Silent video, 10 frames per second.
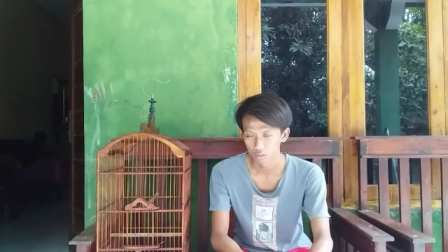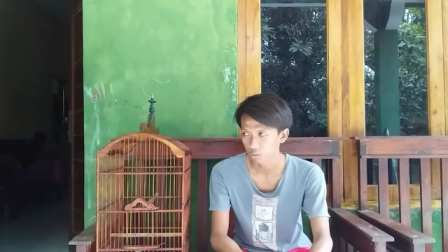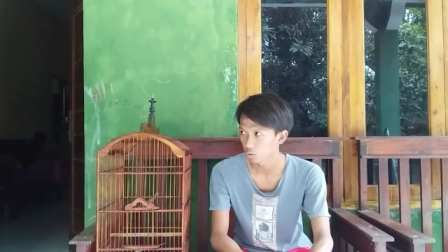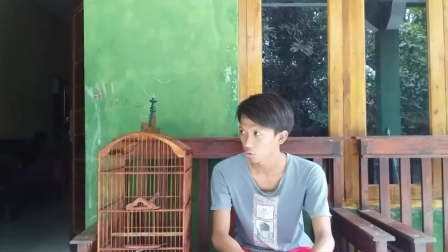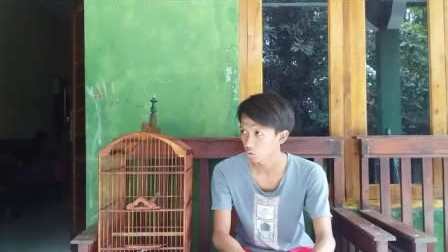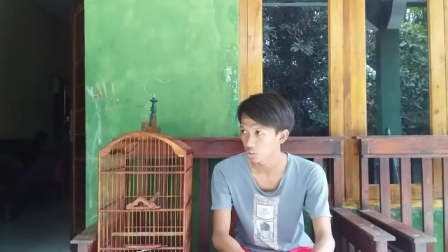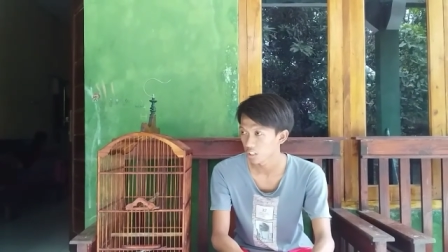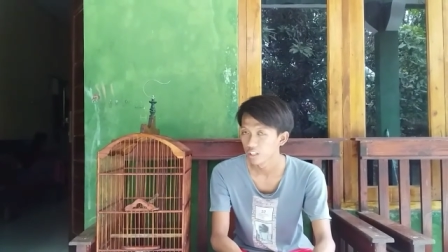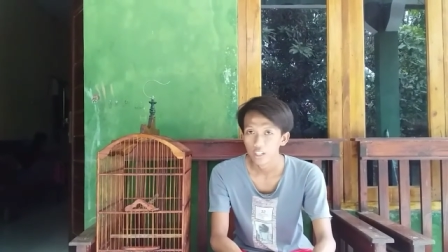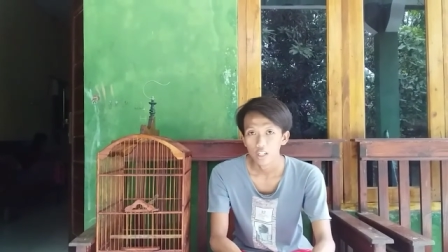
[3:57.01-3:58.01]
khususnya
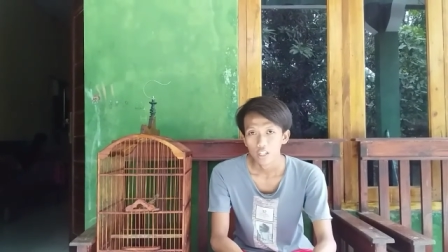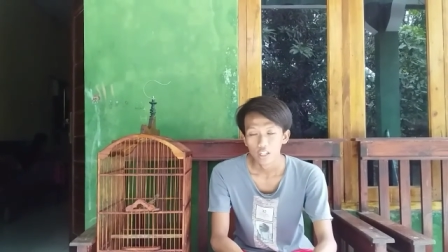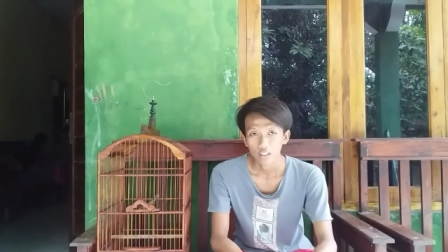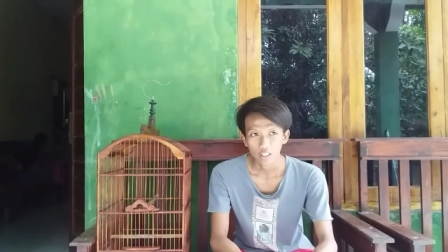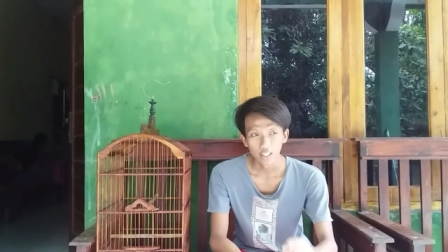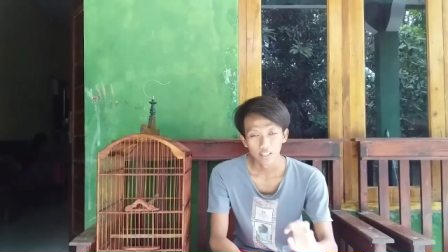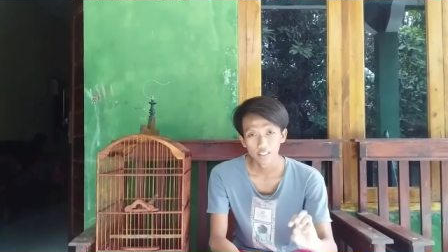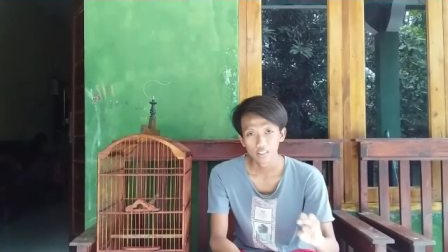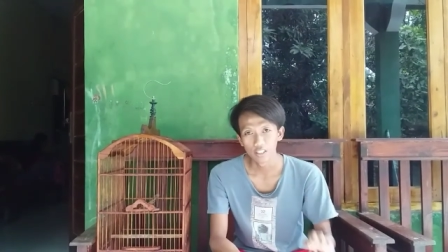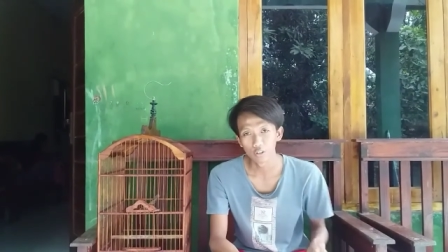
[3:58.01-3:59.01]
Oke,
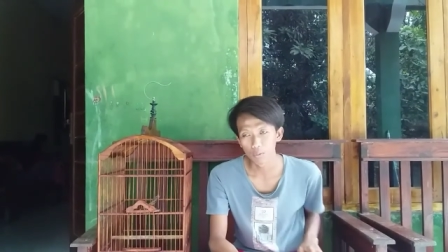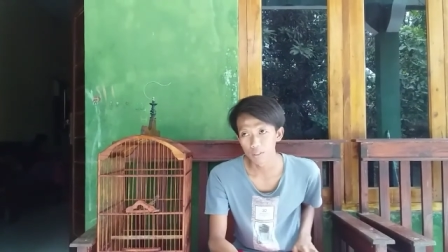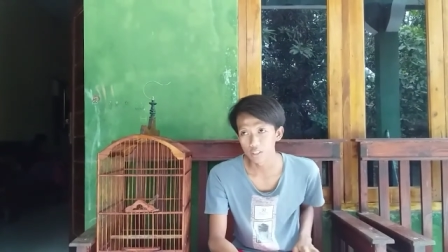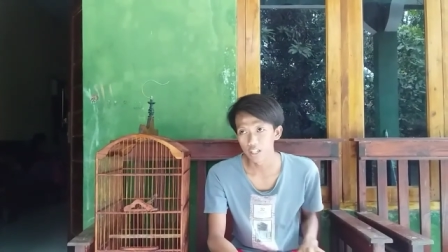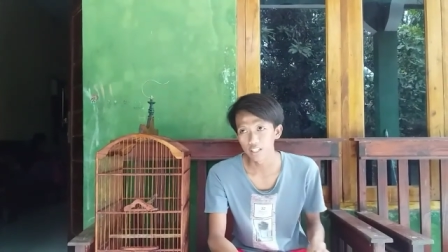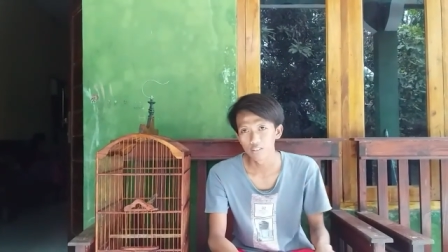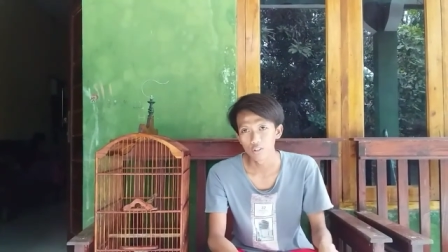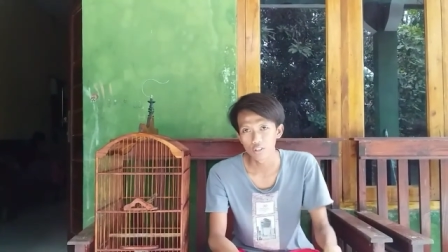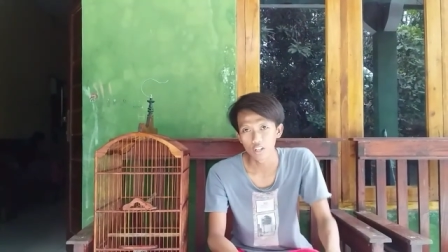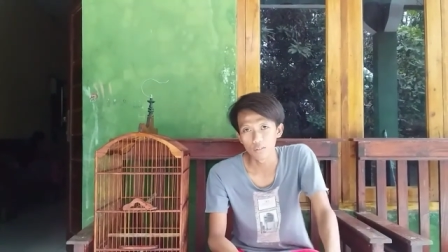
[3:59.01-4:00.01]
segitu sekian.
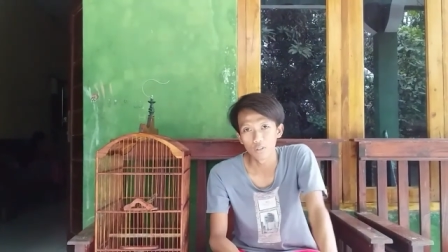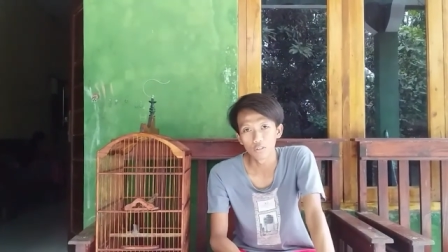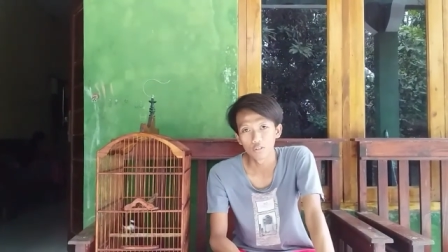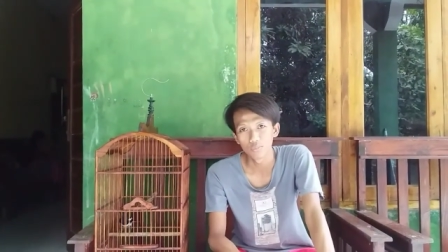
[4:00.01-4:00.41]
Assalamualaikum warahmatullahi